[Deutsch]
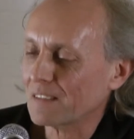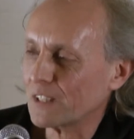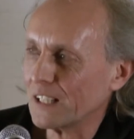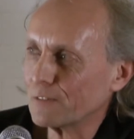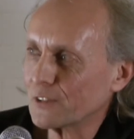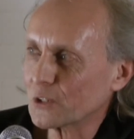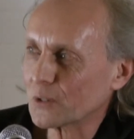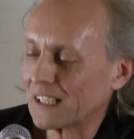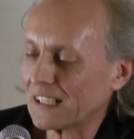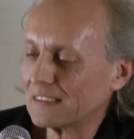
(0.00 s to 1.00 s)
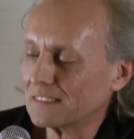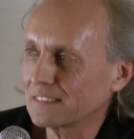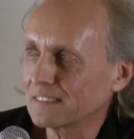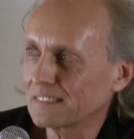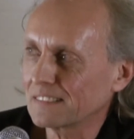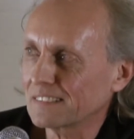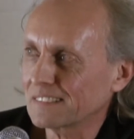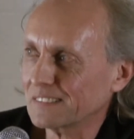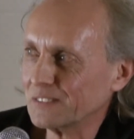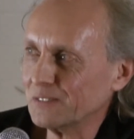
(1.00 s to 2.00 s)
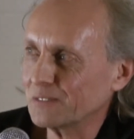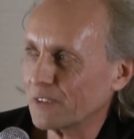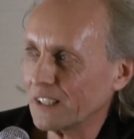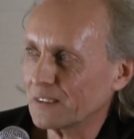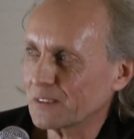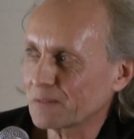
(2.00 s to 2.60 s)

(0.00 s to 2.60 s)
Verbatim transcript: wir helfen sogar. Wir,